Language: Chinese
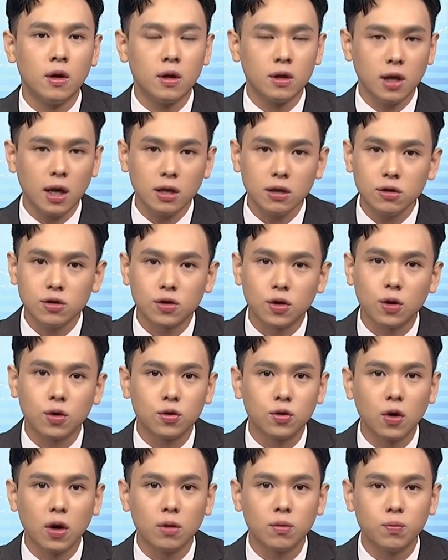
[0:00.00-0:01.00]
他的手
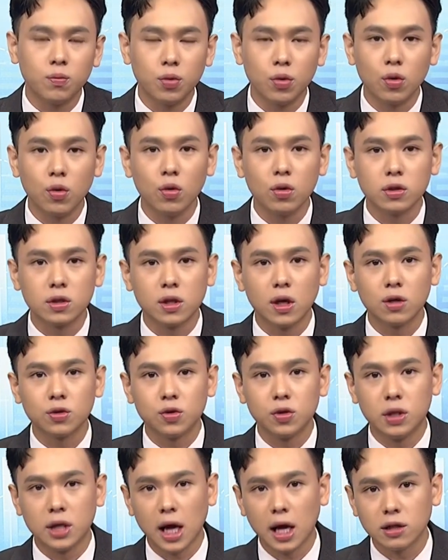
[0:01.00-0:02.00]
段不过是要
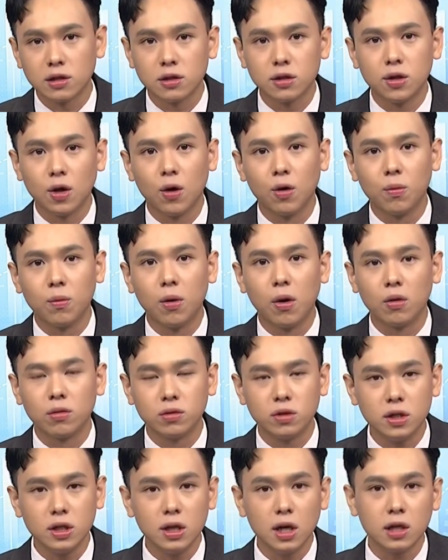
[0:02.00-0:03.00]
去压制通膨，
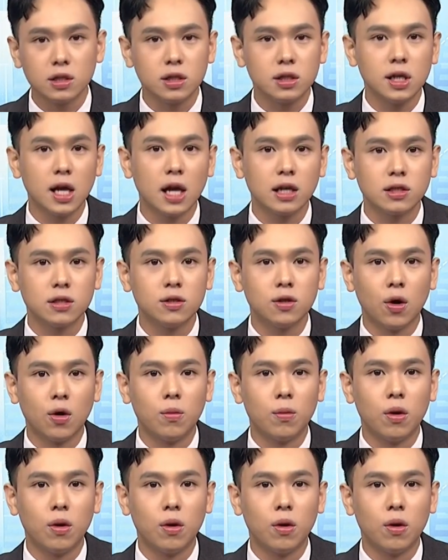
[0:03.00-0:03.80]
既然是压制通